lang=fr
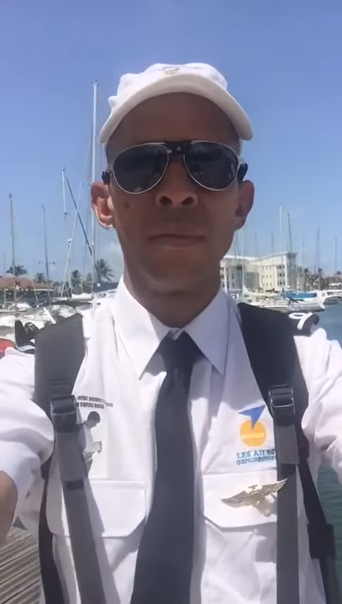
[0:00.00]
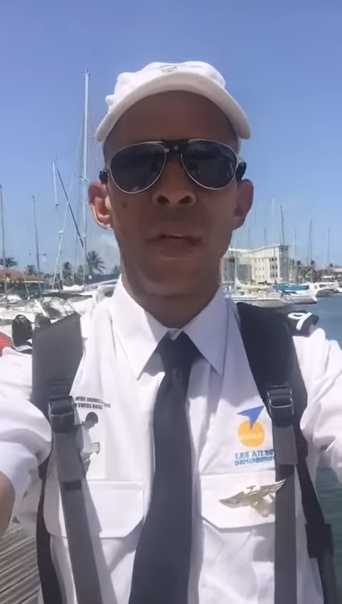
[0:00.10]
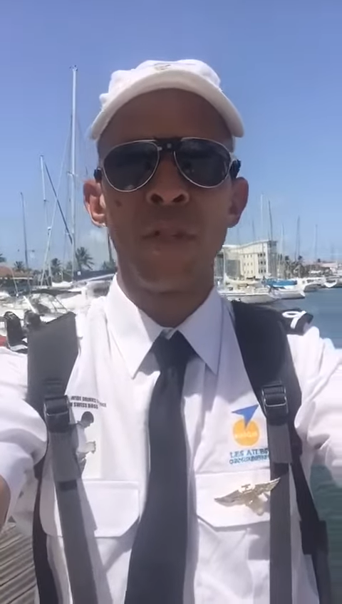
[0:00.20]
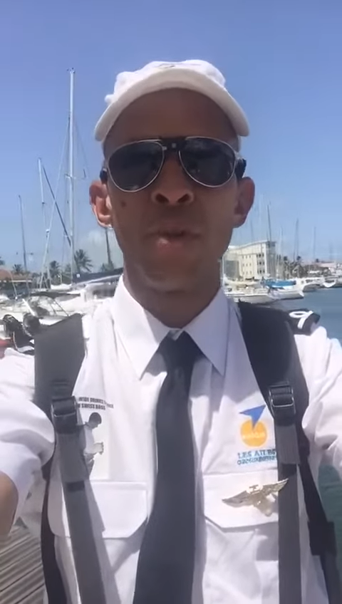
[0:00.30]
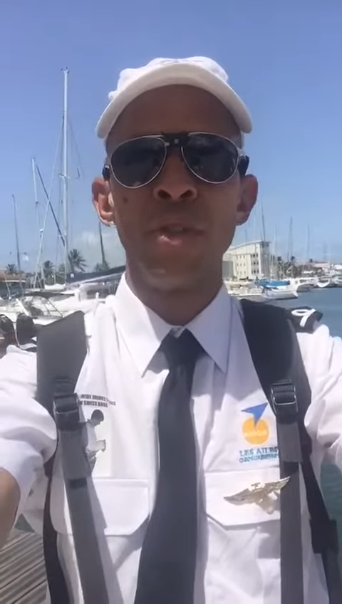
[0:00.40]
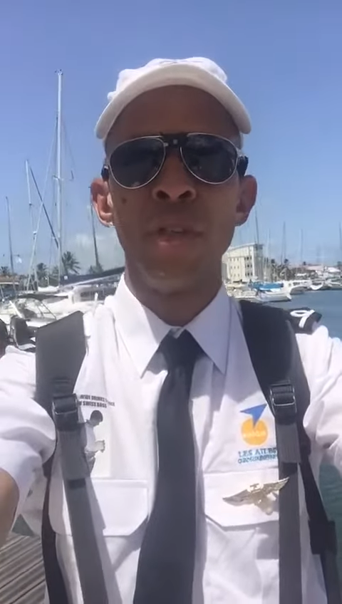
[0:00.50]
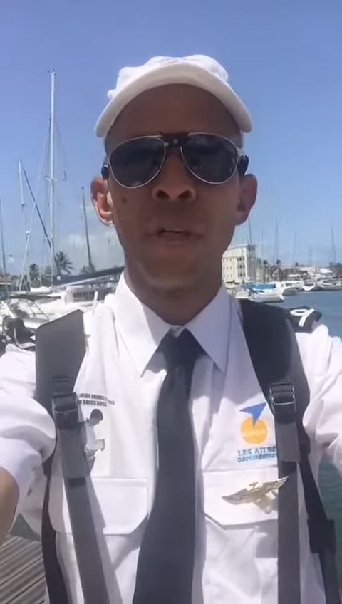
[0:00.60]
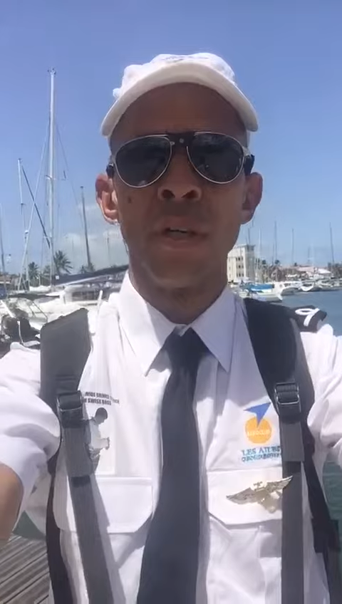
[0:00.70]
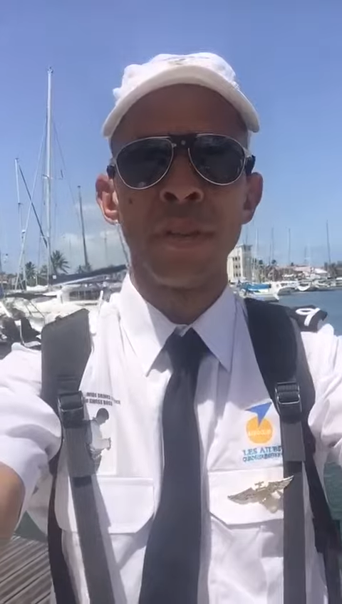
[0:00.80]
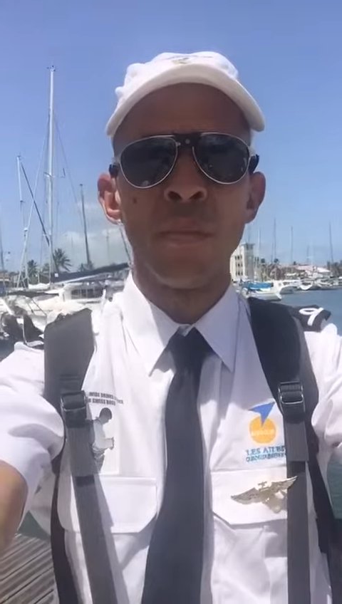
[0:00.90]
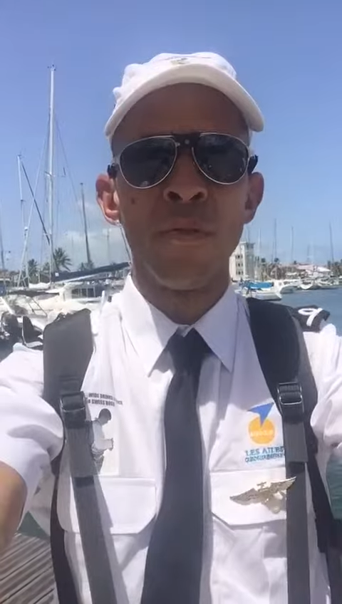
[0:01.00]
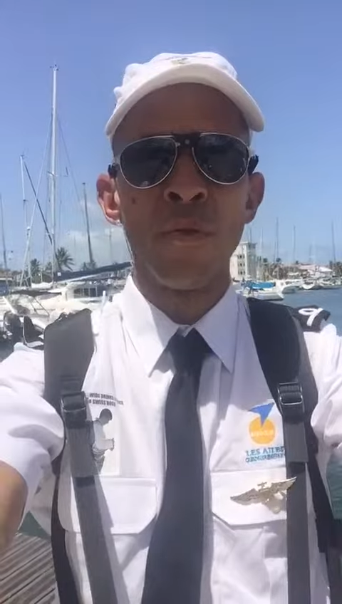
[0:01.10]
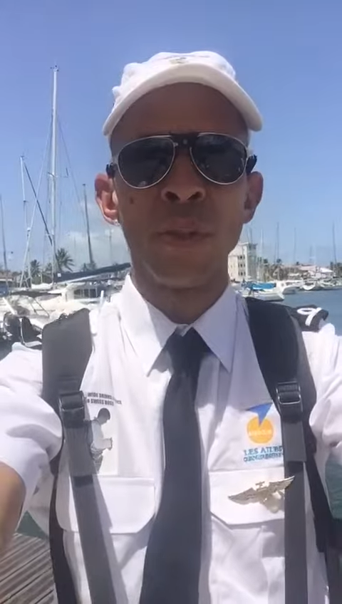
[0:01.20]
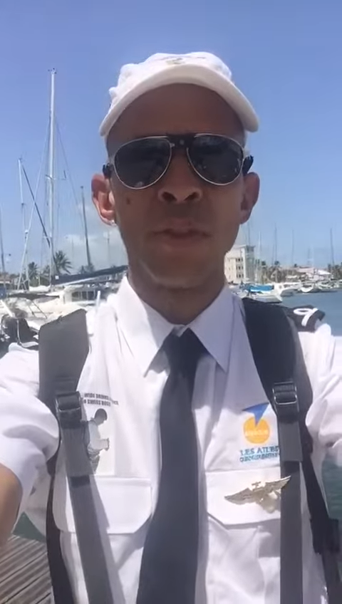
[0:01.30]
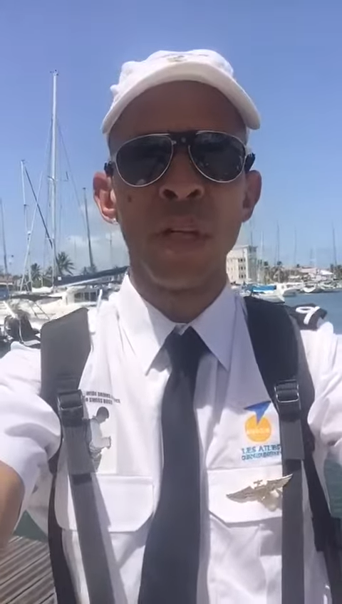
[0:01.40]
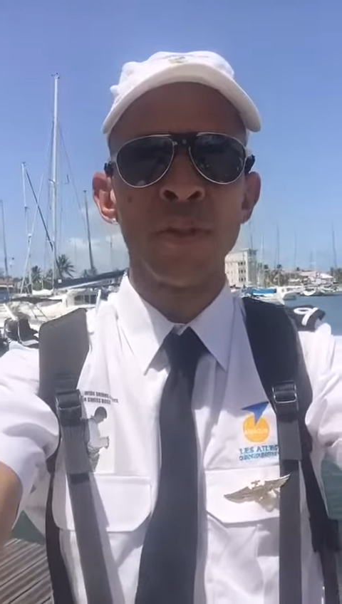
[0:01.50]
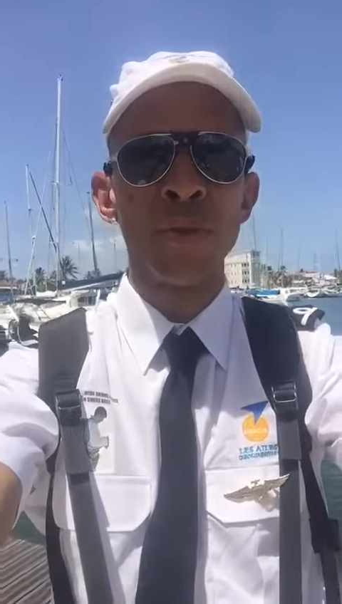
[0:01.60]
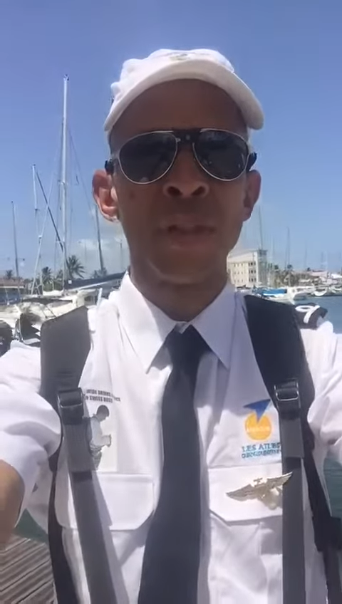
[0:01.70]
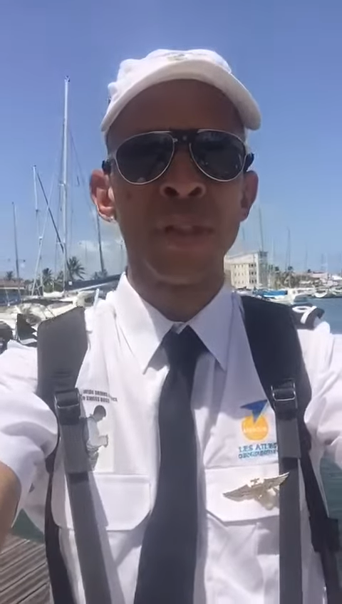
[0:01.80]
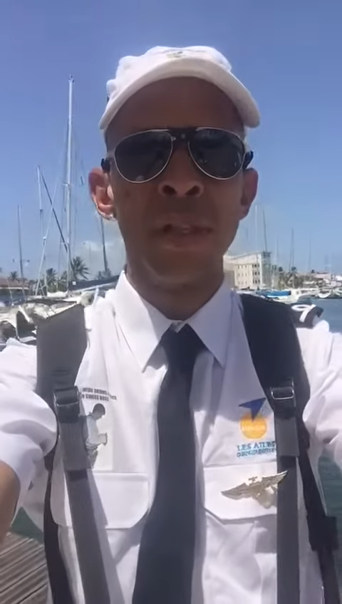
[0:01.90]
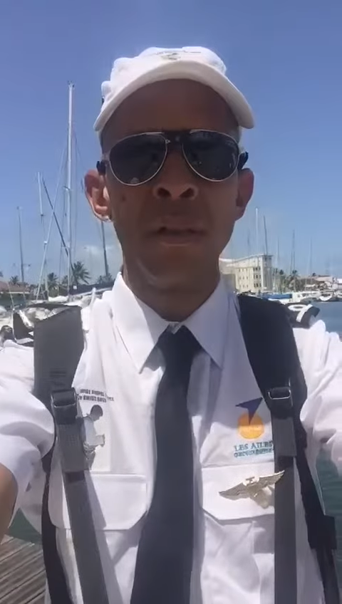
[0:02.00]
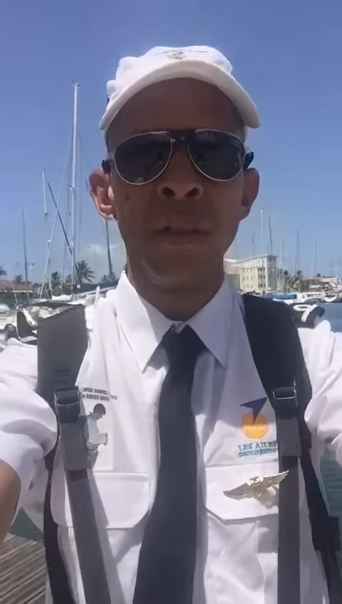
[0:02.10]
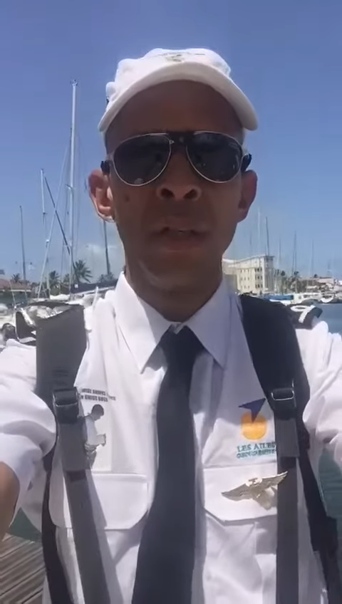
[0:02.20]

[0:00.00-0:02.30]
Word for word: Voilà, je suis le gérant, c'est moi le fondateur de la société.